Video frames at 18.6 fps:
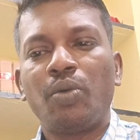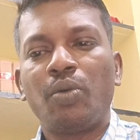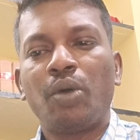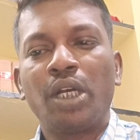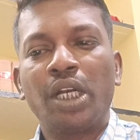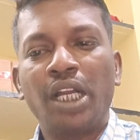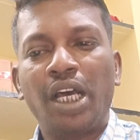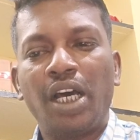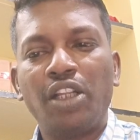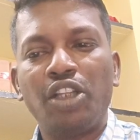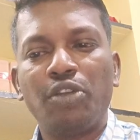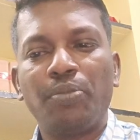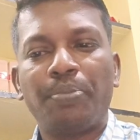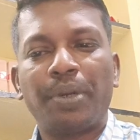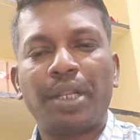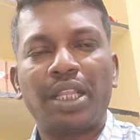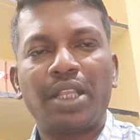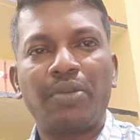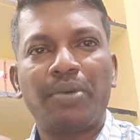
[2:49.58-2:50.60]
ஒன்றாவது
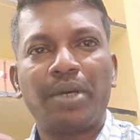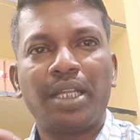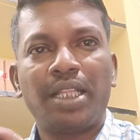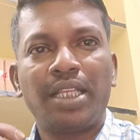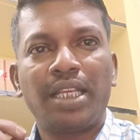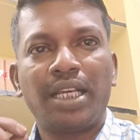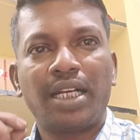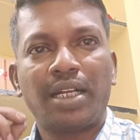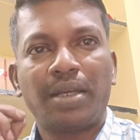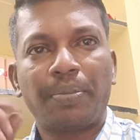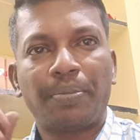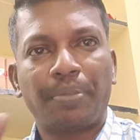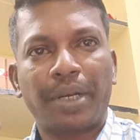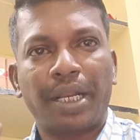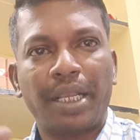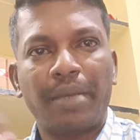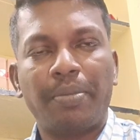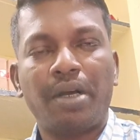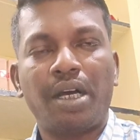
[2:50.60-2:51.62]
பிரதிவாதியான
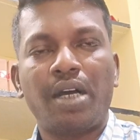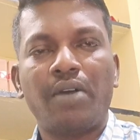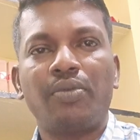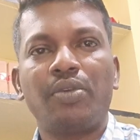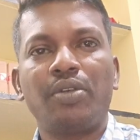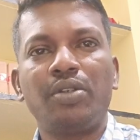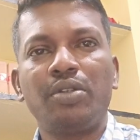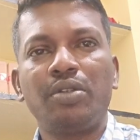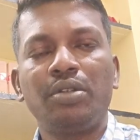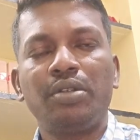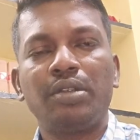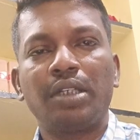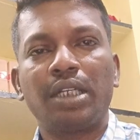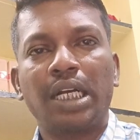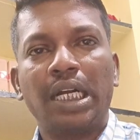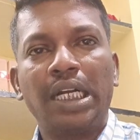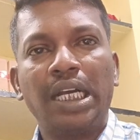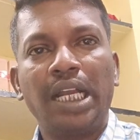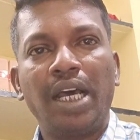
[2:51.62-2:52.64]
பிரேமாவும்
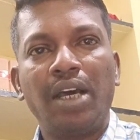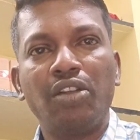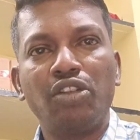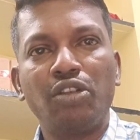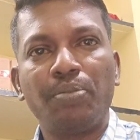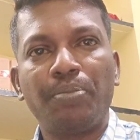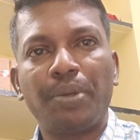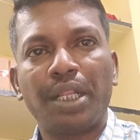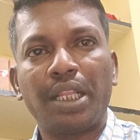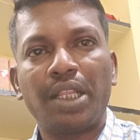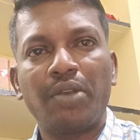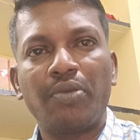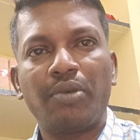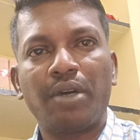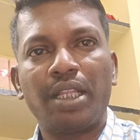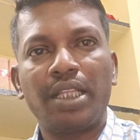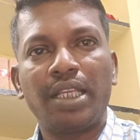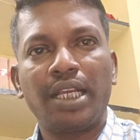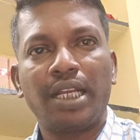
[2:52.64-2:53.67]
ரெண்டாவது
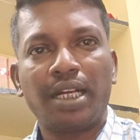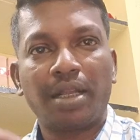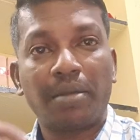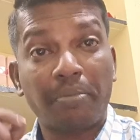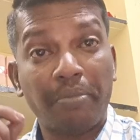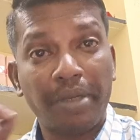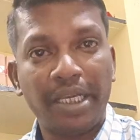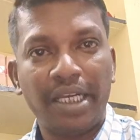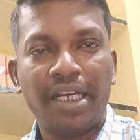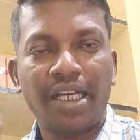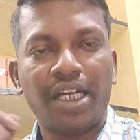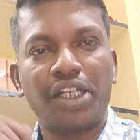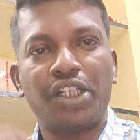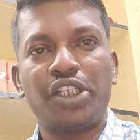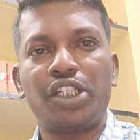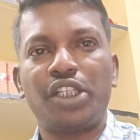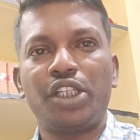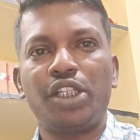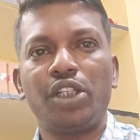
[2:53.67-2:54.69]
பிரதிவாதியான
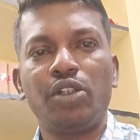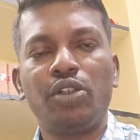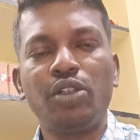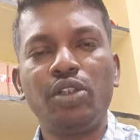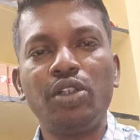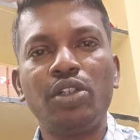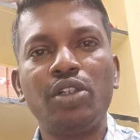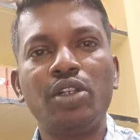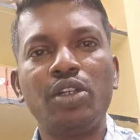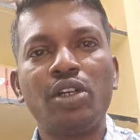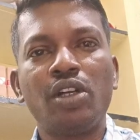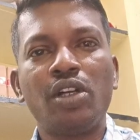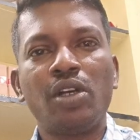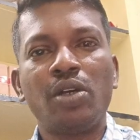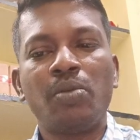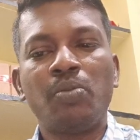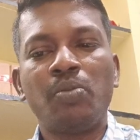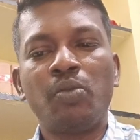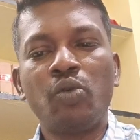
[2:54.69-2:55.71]
மீனாட்சியும்
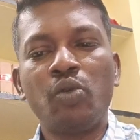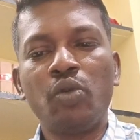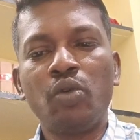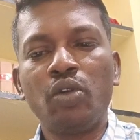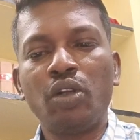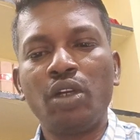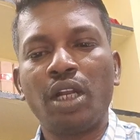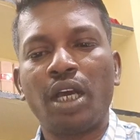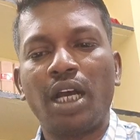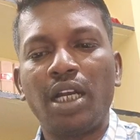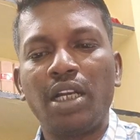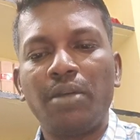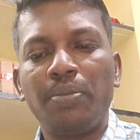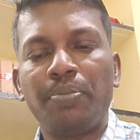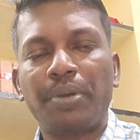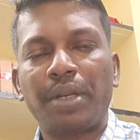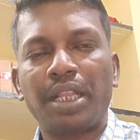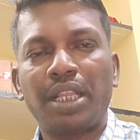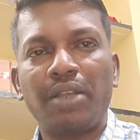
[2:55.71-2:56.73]
மூணு நாலு
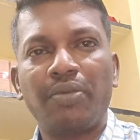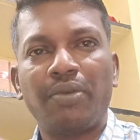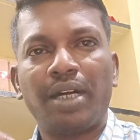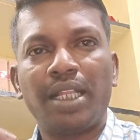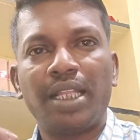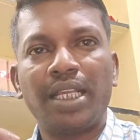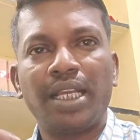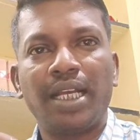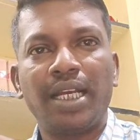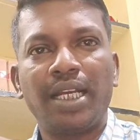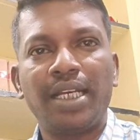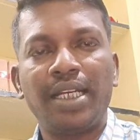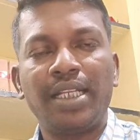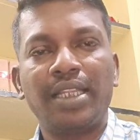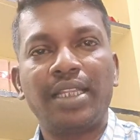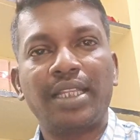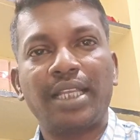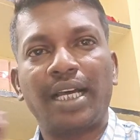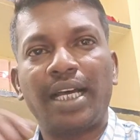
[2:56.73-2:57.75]

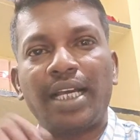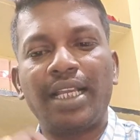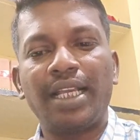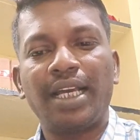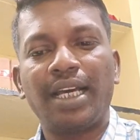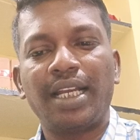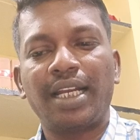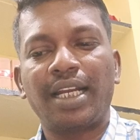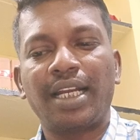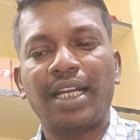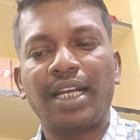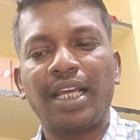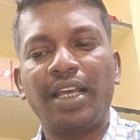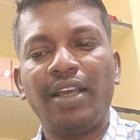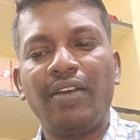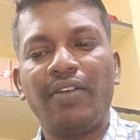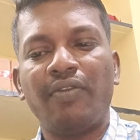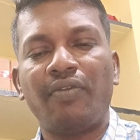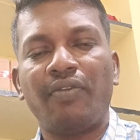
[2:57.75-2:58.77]
பிரதிவாதிகளின் தாயாரான
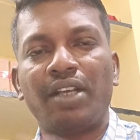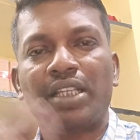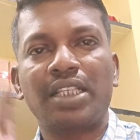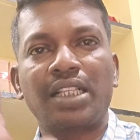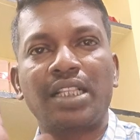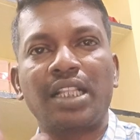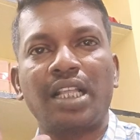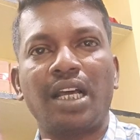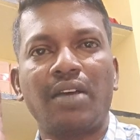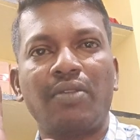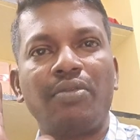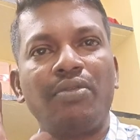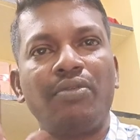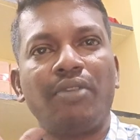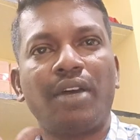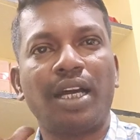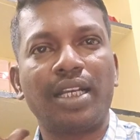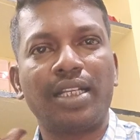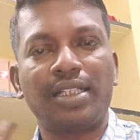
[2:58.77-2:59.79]
வசந்தாவும்
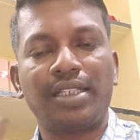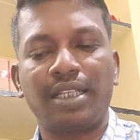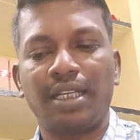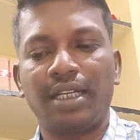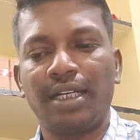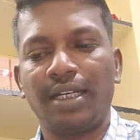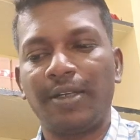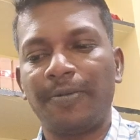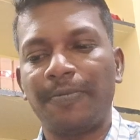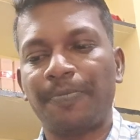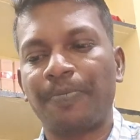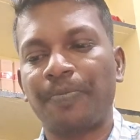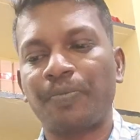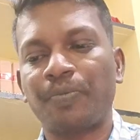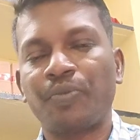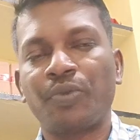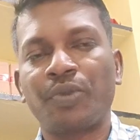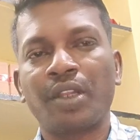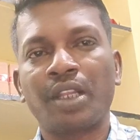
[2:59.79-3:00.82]
வாரிசுகள்
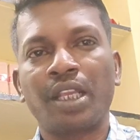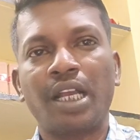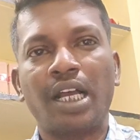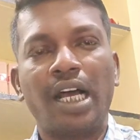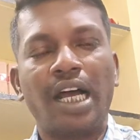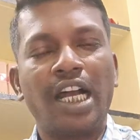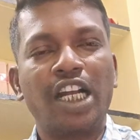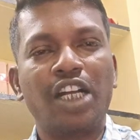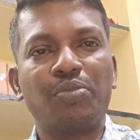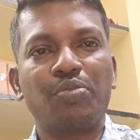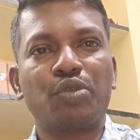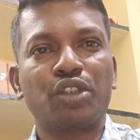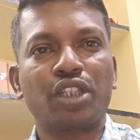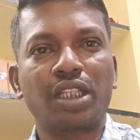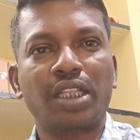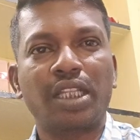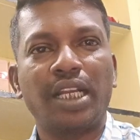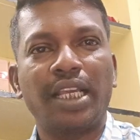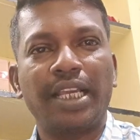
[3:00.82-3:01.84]
ஆக
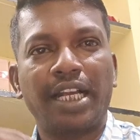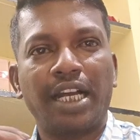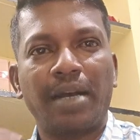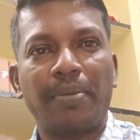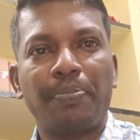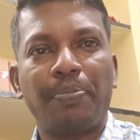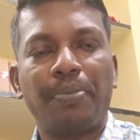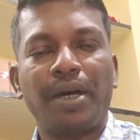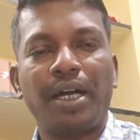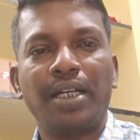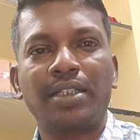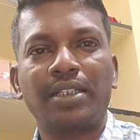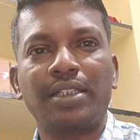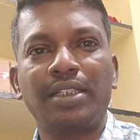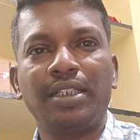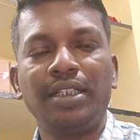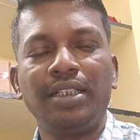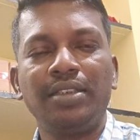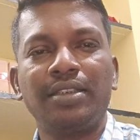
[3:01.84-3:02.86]
மொத்தத்தில் எங்கள்
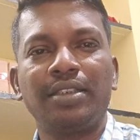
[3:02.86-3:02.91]
அப்பாவுக்கு